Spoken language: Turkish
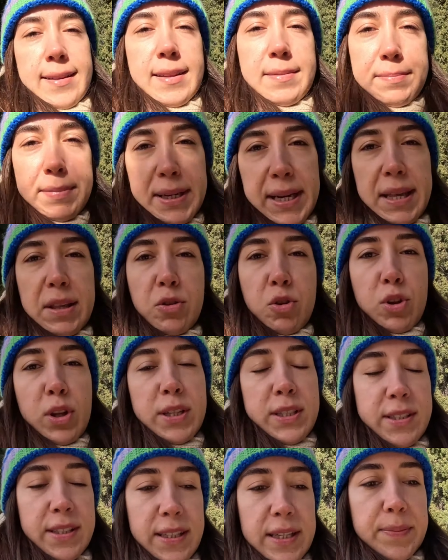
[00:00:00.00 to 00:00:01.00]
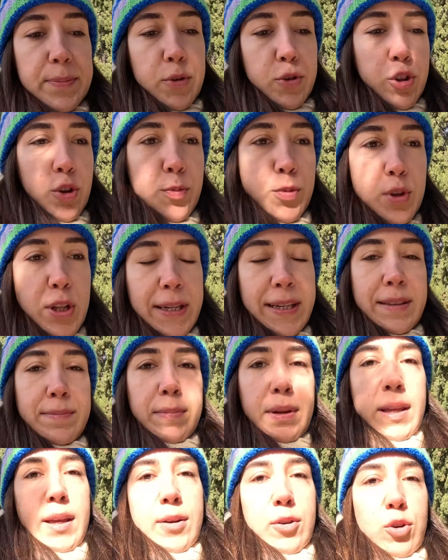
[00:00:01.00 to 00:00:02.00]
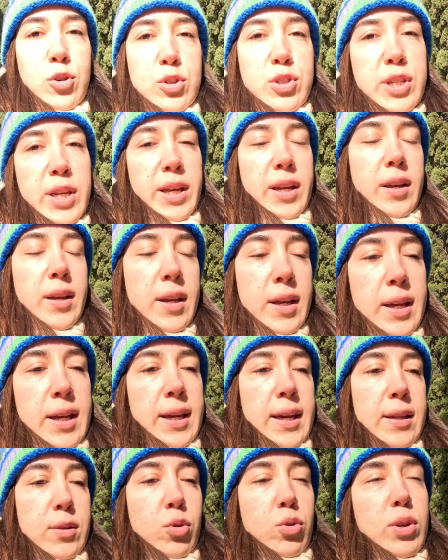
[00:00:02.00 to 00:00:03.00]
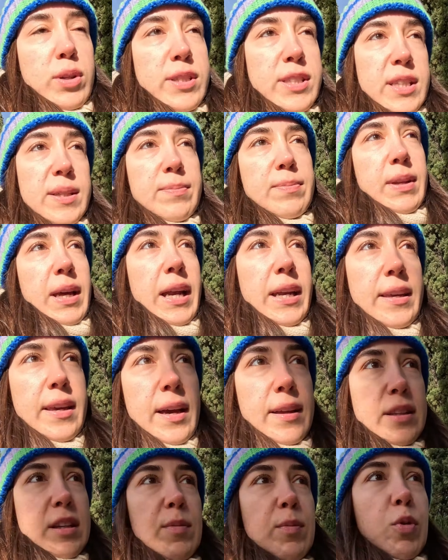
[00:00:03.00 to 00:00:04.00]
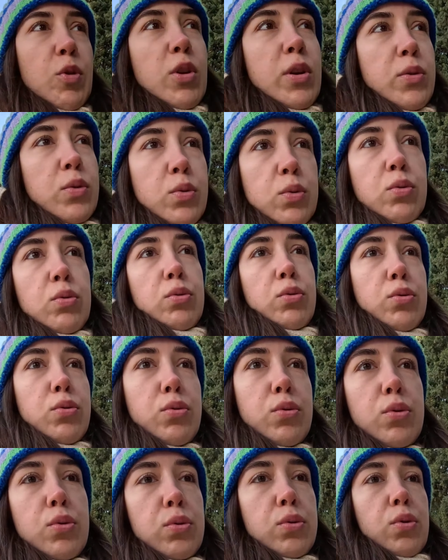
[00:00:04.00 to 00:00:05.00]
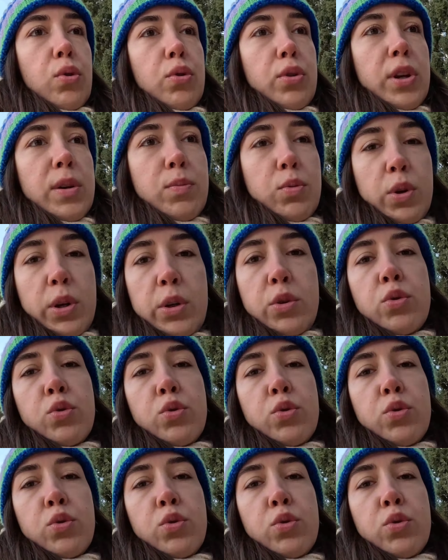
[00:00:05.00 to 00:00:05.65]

Dedim biraz dolaşayım otobüse gitmeden önce. E, dolaşayım derken de böyle yürü yürü yürü oraya buraya